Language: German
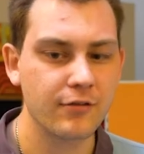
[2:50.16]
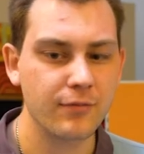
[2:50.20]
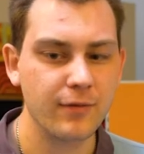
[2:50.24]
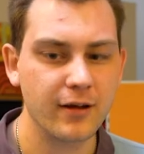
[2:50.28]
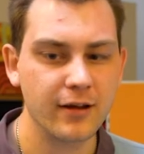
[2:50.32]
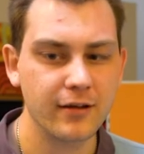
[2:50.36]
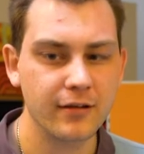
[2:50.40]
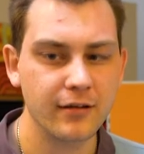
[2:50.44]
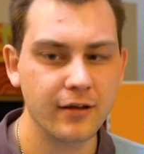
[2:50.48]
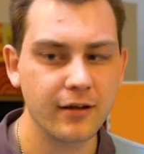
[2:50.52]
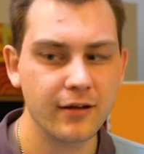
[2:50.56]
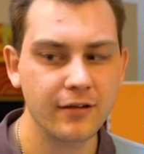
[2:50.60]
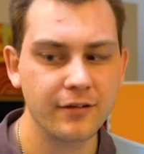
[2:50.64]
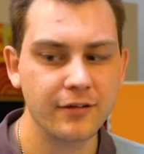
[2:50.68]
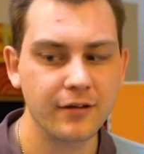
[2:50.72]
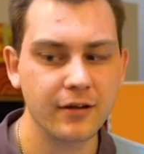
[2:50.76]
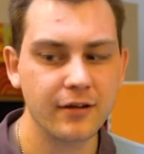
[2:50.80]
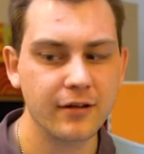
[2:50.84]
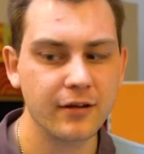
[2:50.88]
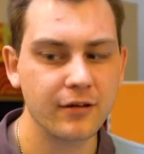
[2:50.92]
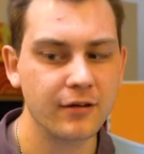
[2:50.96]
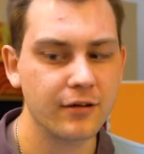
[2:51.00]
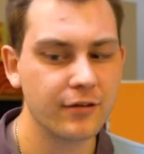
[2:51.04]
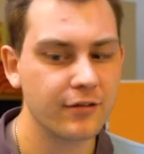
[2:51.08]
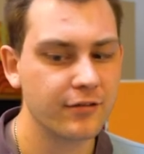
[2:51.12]
zweiten
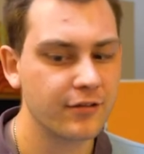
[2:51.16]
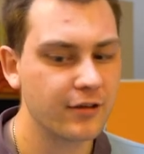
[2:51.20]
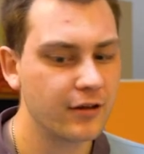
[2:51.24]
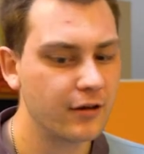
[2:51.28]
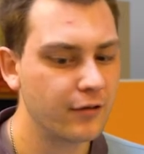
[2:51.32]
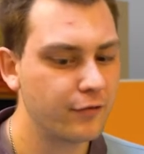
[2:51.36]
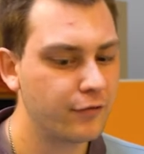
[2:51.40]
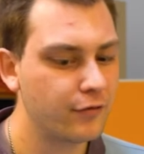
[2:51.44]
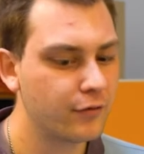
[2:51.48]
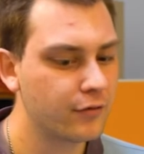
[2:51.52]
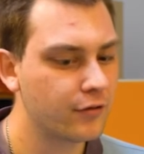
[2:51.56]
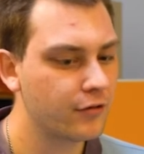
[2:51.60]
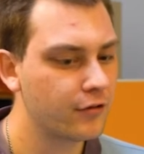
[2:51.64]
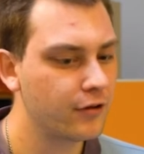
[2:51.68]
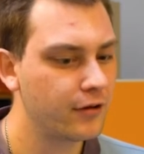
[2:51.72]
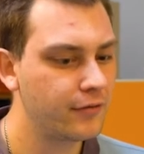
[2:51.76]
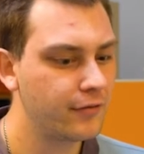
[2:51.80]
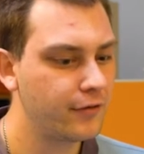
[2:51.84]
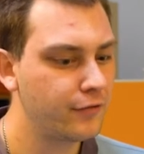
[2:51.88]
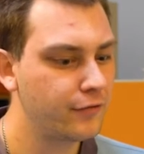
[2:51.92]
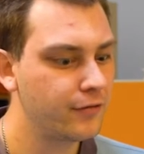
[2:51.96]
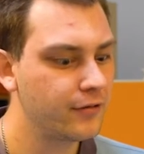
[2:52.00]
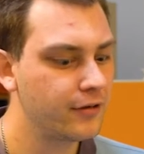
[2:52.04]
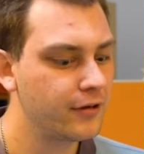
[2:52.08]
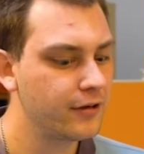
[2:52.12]
Rechner, der als
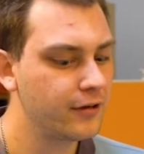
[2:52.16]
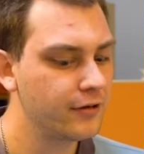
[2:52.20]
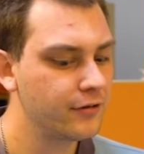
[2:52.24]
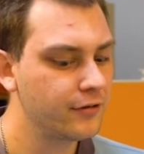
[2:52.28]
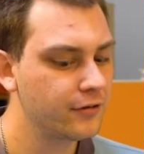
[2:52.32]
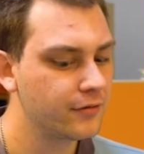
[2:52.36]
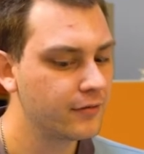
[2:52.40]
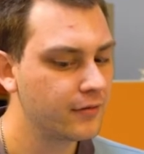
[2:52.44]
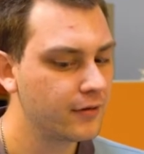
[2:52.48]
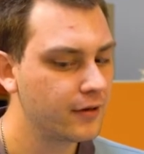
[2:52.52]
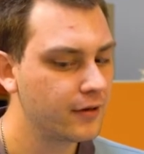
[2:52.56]
Telefonserver fungiert.